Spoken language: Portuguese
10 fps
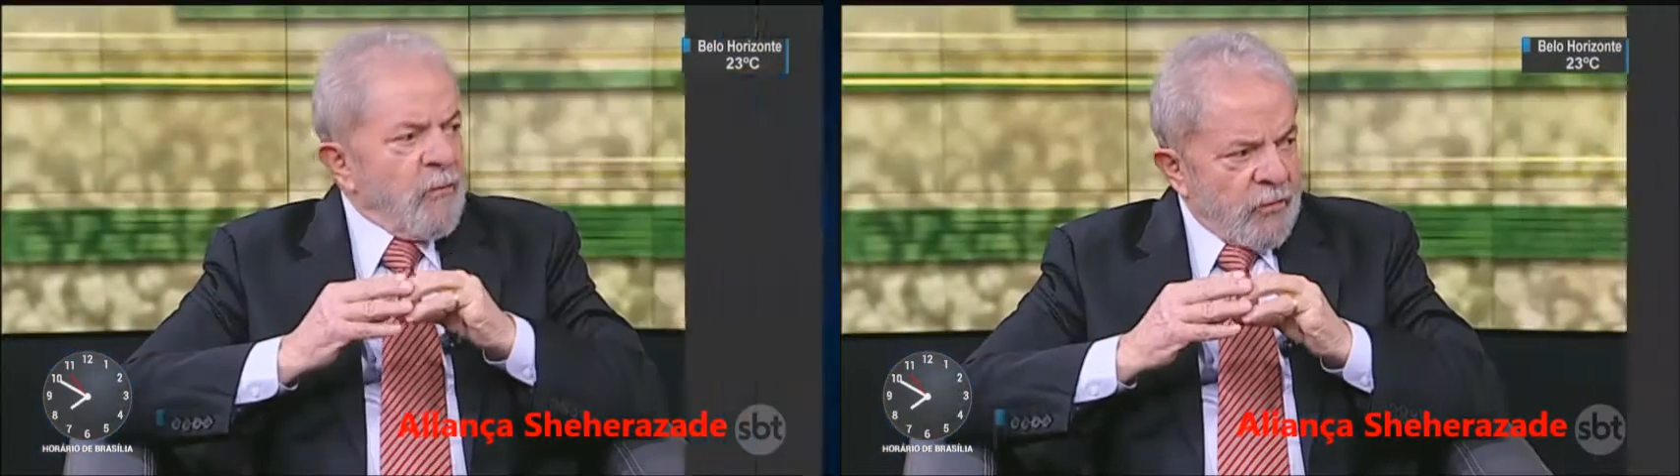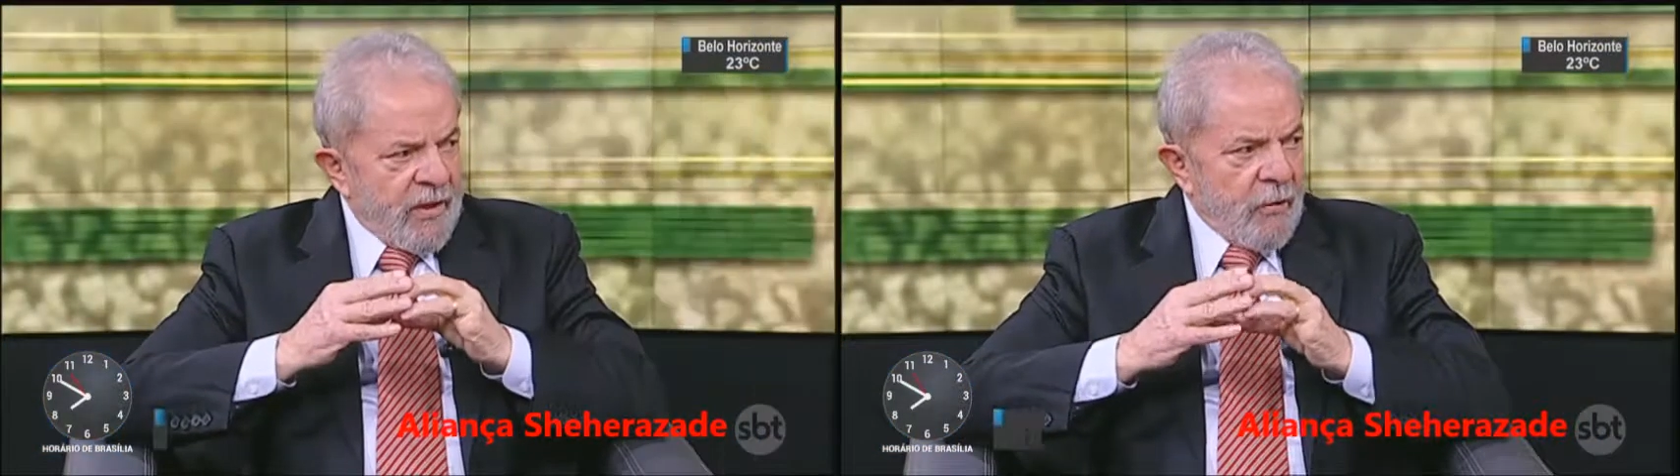
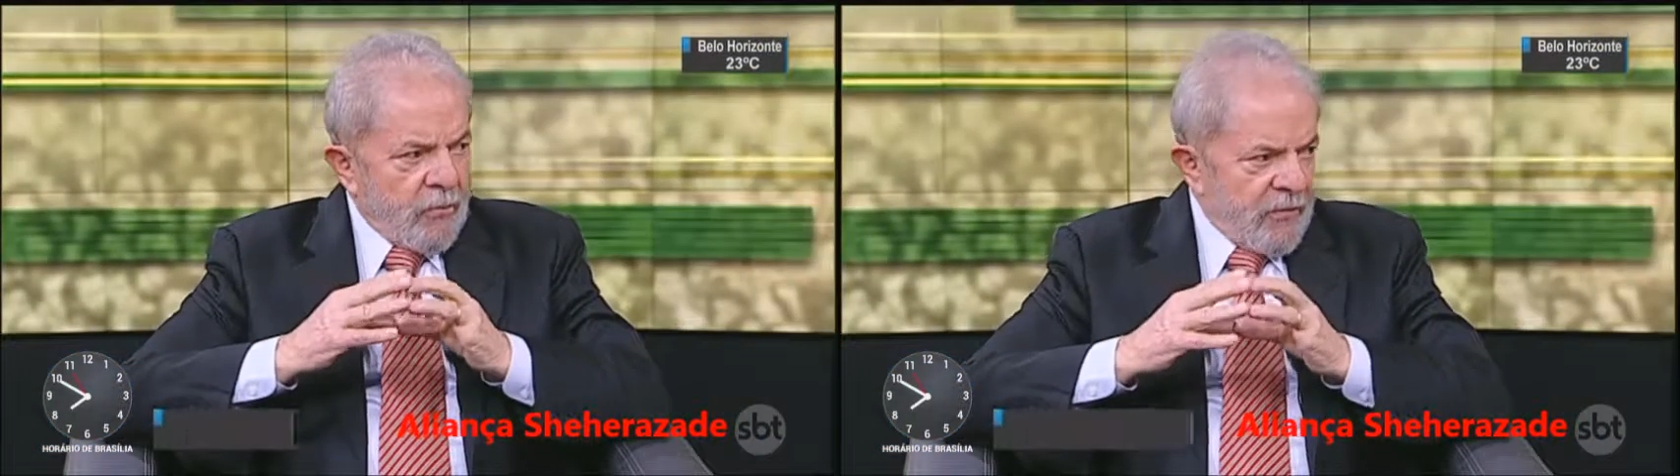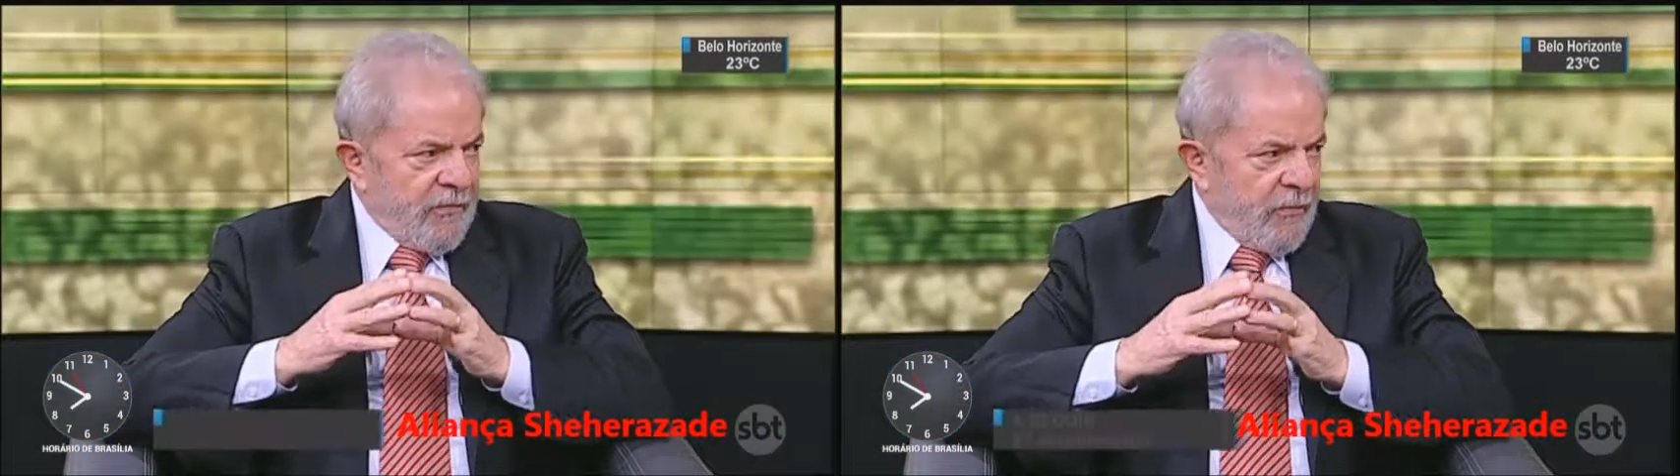Lula
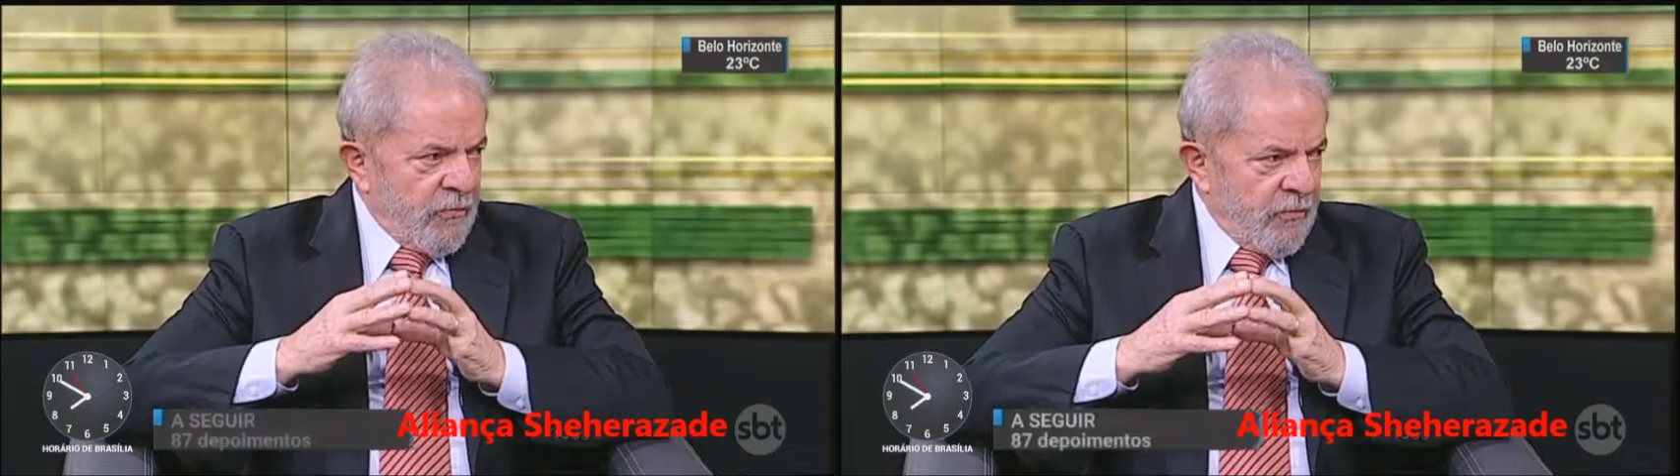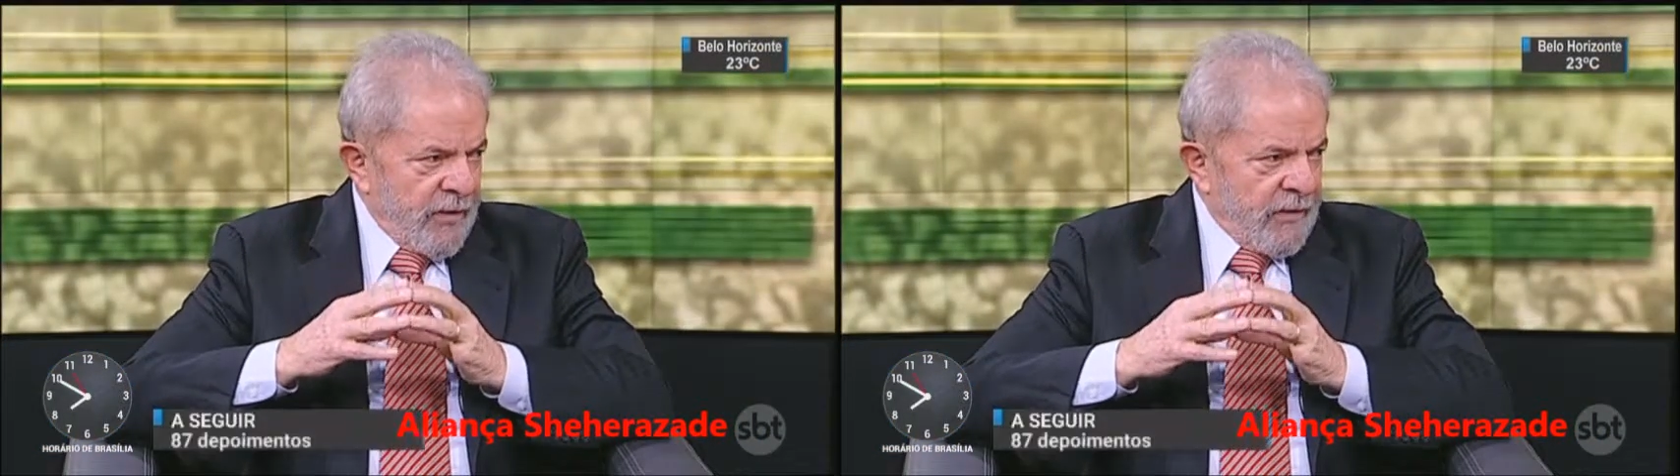diz que
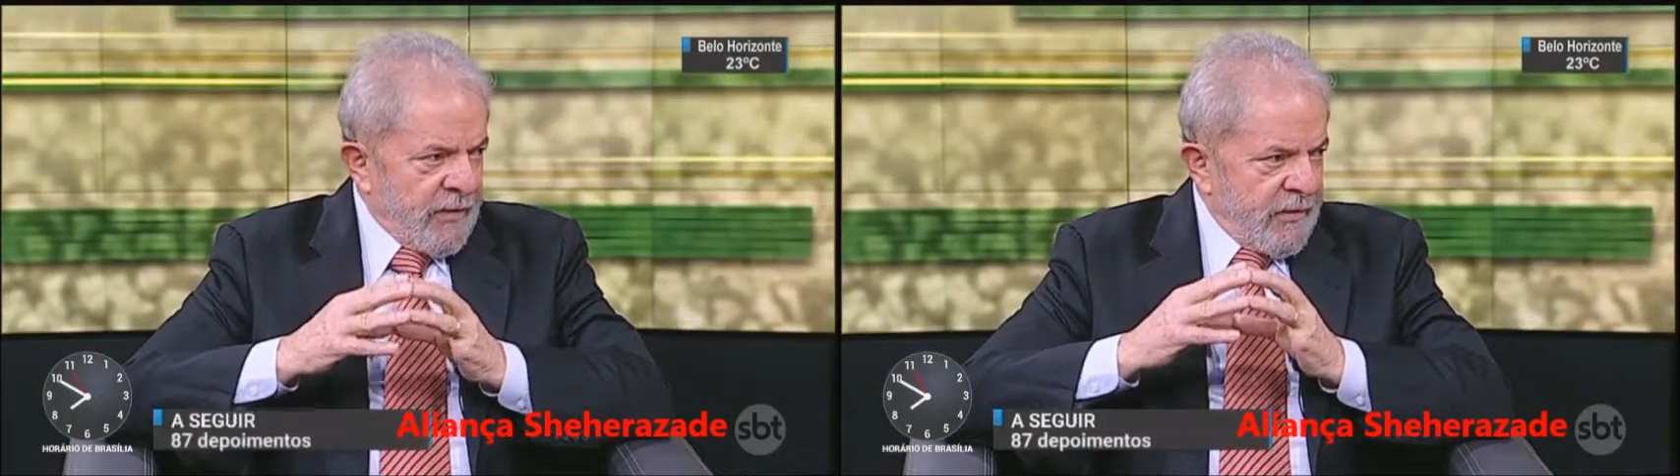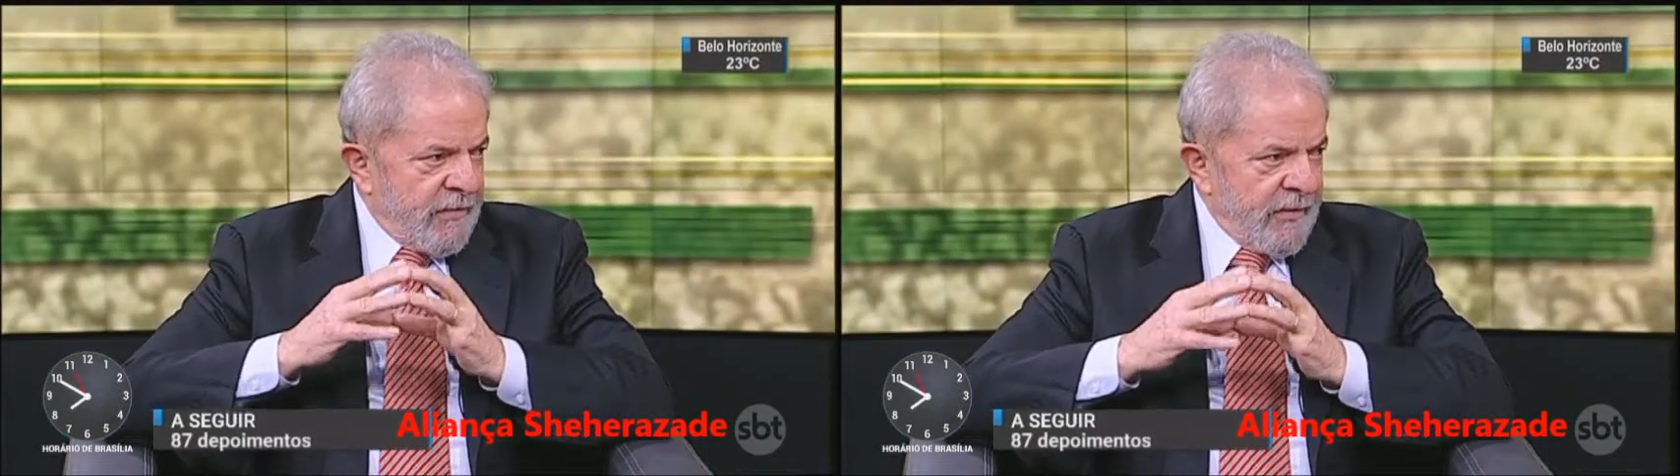pode
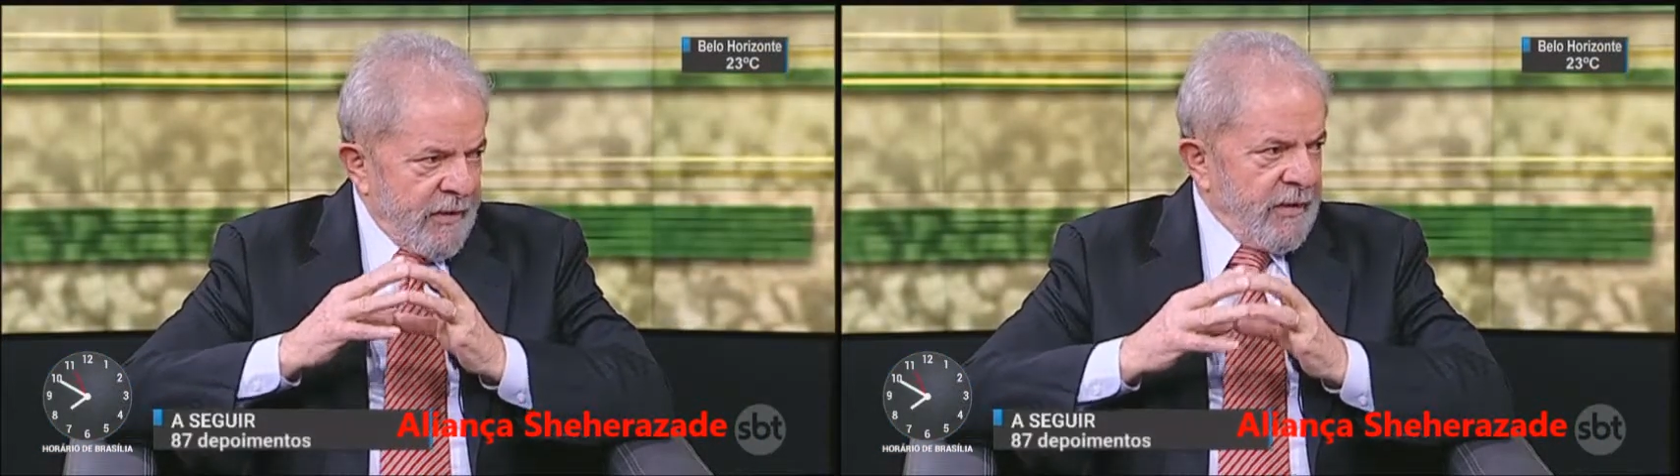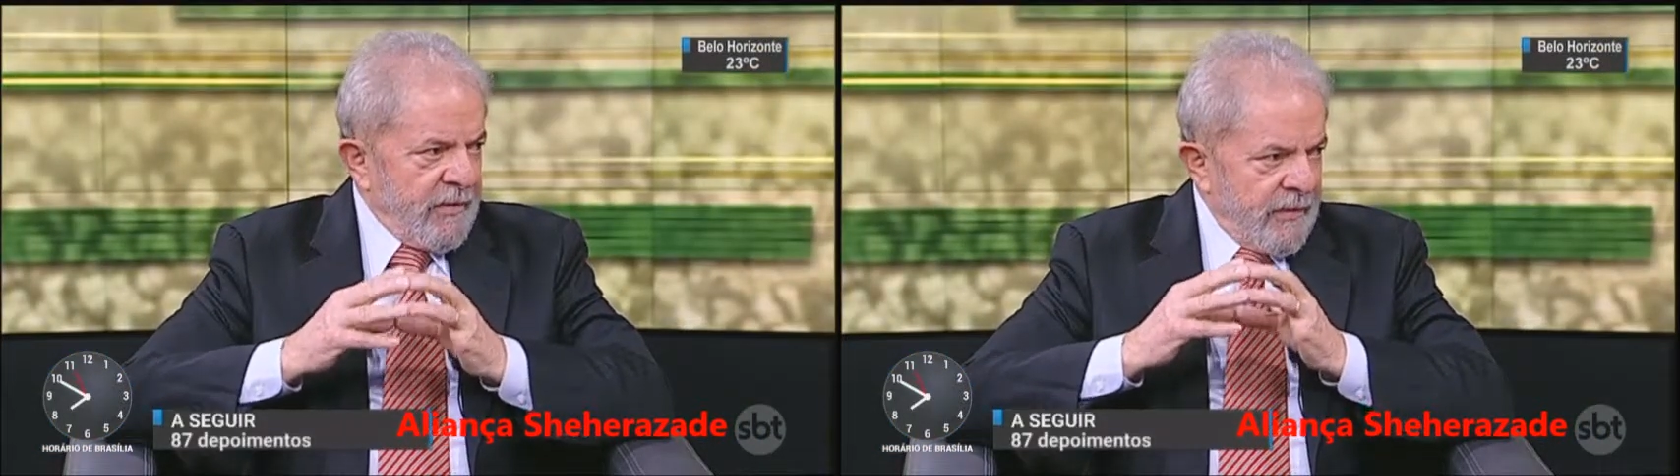até
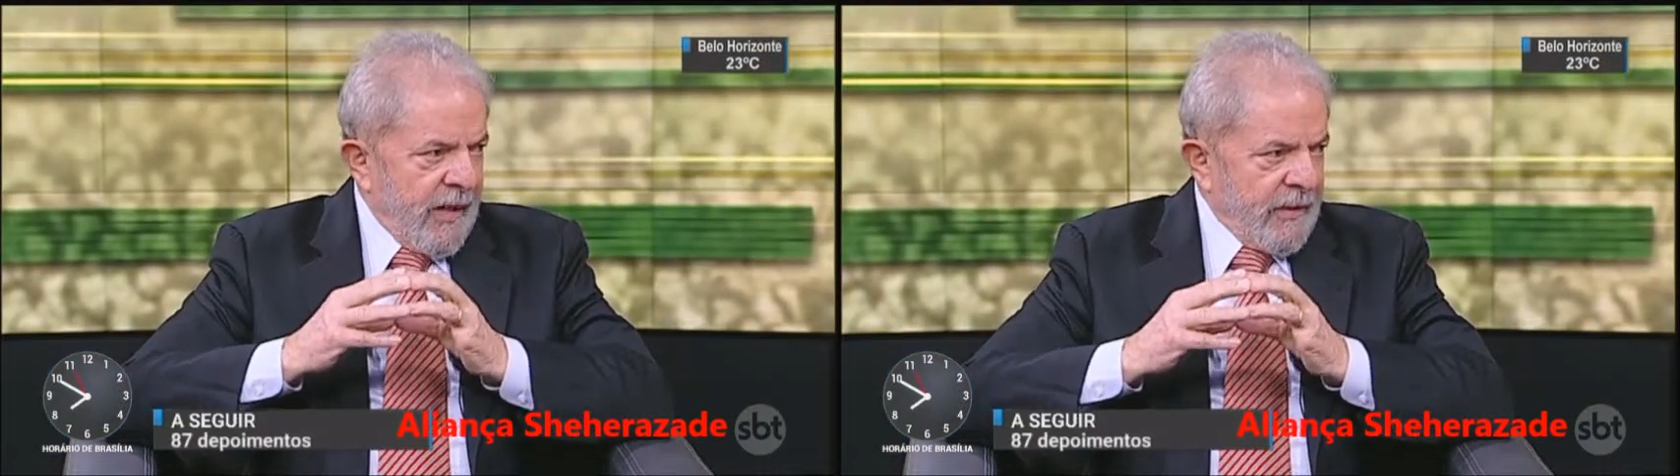morar em